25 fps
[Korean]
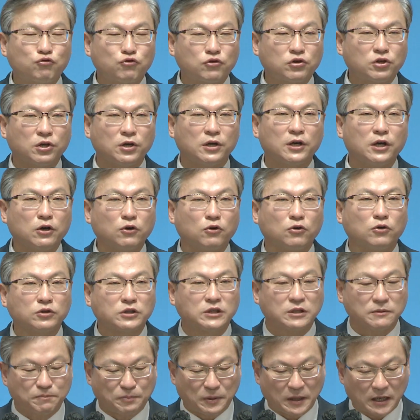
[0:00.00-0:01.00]
최고
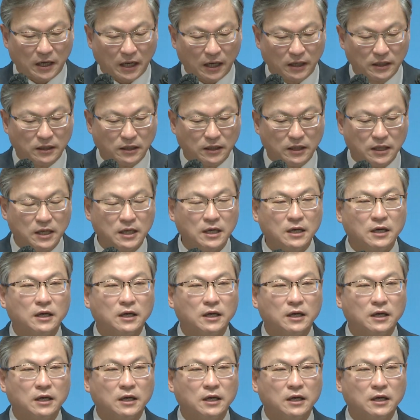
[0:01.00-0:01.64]
지파라는